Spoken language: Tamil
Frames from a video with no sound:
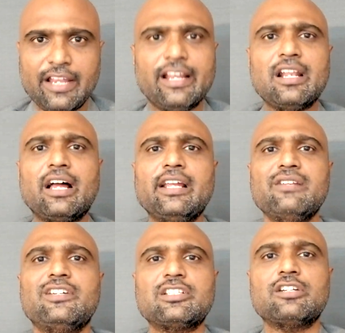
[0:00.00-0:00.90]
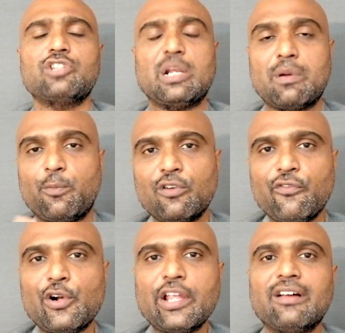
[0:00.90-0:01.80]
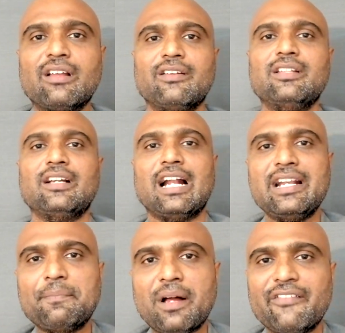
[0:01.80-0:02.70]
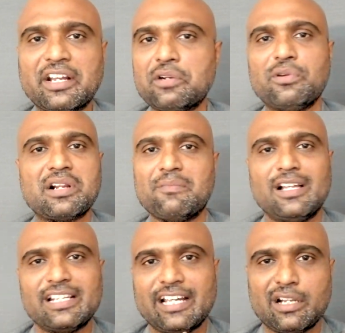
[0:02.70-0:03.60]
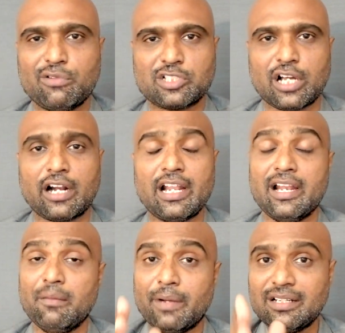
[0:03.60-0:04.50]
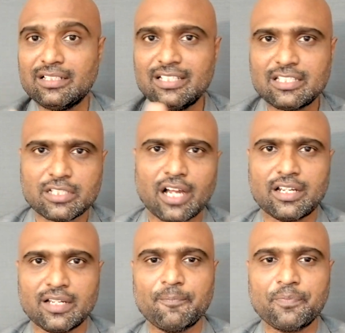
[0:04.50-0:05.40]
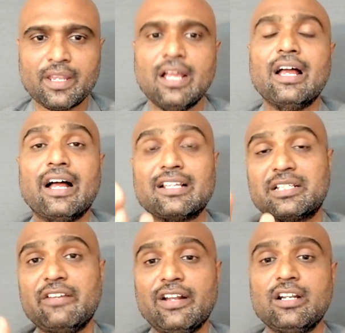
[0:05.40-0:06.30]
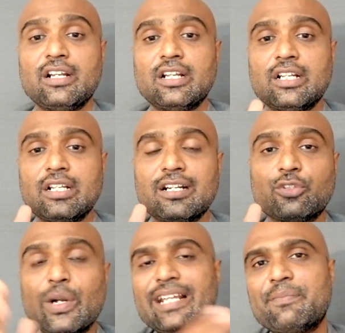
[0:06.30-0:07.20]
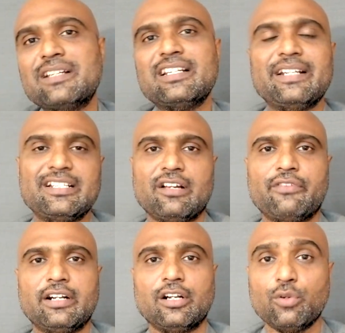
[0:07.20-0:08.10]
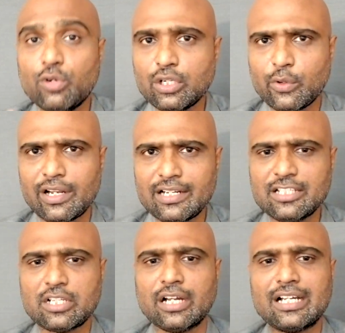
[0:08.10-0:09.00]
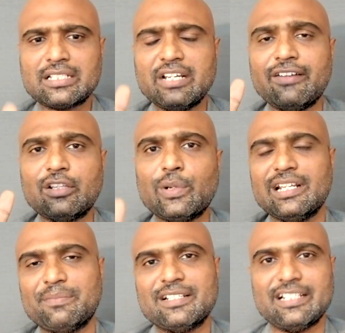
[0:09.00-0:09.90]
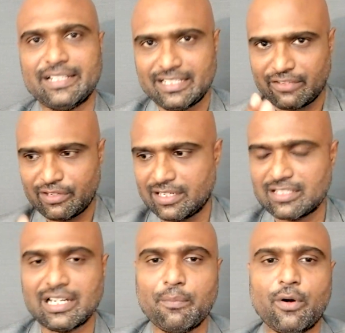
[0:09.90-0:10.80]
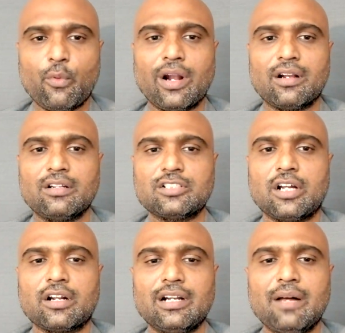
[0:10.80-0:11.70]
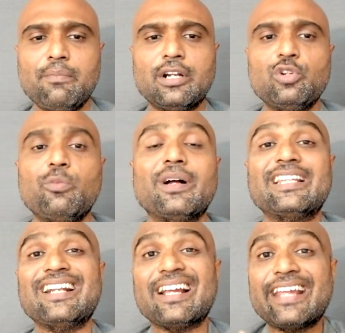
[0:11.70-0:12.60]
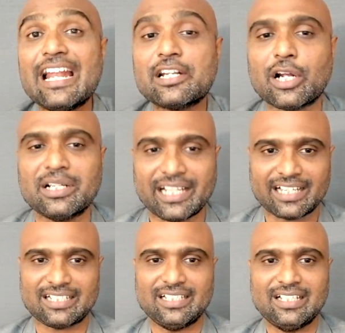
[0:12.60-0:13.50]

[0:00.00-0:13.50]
எல்லா இன்வெஸ்டர்ஸும் நம்ம போர்ட்ஃபோலியோவில் வந்து கண்டிப்பாக வைக்கணுன்ற மாதிரியான ஒரு ஸ்டாக்ல இல்லை பட் திஸ் ஸ்டாக் ஹஸ் கிவன் டுவெண்ட்டி பர்சன்டேஜ் ஆஃப் ரிட்டர்ன் குட் குவாலிட்டி ஸ்டாக் ஹஸ் கிவன் டுவெண்ட்டி பர்சன்டேஜ் ஆஃப் ரிட்டர்ன்ஸ் நம்பர் ஒன் ஸ்டாக் நம்பர் டூ பார்த்தீங்கன்னா கெல்டான் டெக்